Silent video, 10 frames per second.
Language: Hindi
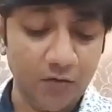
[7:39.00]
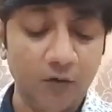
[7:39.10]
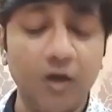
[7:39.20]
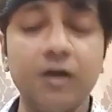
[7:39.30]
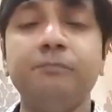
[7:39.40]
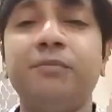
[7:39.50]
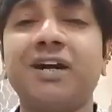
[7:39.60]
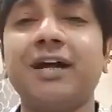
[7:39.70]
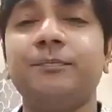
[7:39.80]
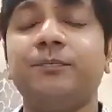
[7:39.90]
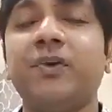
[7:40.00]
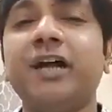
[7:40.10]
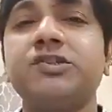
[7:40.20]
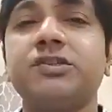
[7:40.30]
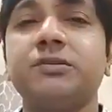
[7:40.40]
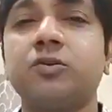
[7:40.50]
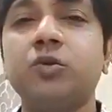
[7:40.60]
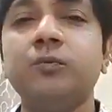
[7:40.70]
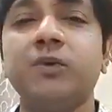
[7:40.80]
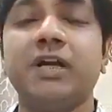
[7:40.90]
और बड़ा पांच
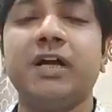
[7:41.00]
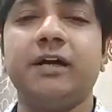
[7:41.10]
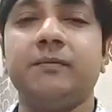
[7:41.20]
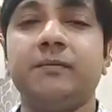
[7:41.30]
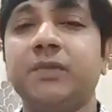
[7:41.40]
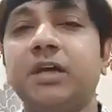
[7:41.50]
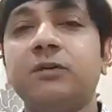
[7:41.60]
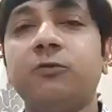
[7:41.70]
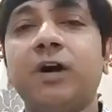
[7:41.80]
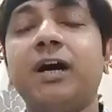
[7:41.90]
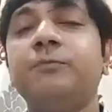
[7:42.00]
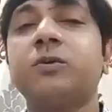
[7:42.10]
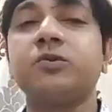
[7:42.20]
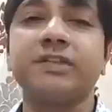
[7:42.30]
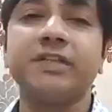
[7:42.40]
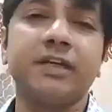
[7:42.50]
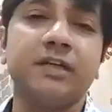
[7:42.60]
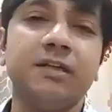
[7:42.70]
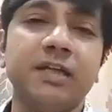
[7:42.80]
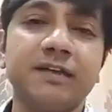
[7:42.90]
रूम का वहां पर उसने
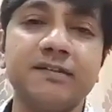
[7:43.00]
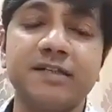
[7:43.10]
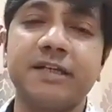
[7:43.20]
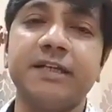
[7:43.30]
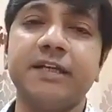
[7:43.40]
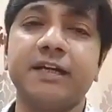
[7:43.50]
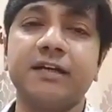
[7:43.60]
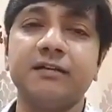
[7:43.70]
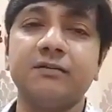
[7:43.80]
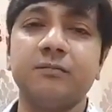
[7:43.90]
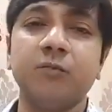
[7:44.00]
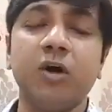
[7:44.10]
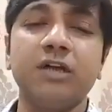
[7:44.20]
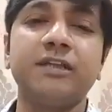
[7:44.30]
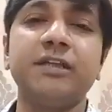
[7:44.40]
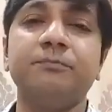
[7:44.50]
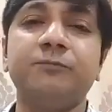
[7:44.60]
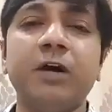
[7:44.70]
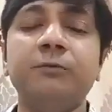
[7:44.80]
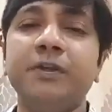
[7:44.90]
लग्जरी एक बहुत ही
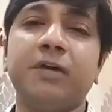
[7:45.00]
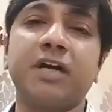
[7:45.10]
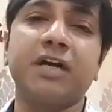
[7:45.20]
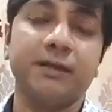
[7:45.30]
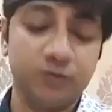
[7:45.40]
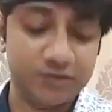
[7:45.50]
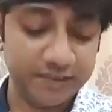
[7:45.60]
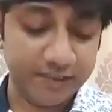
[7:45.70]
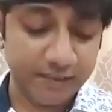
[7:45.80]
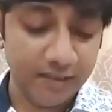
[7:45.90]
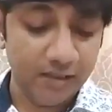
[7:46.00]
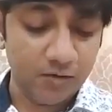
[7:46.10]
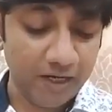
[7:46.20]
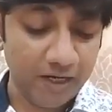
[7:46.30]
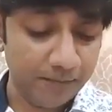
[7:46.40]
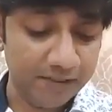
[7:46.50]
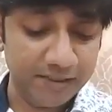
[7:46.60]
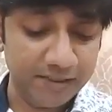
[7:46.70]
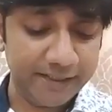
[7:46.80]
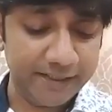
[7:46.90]
भव्य मकान उसने वहां पर
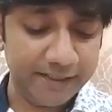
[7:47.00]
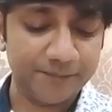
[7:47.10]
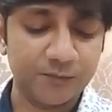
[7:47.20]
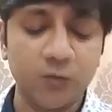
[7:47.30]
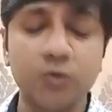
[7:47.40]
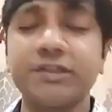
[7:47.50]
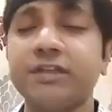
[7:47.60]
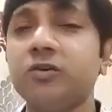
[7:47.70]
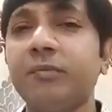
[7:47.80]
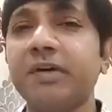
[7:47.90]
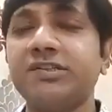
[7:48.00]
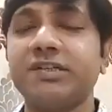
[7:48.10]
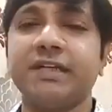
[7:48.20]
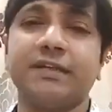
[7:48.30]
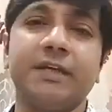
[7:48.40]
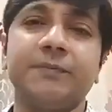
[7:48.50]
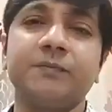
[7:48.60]
लिया उससे दो बच्चे थे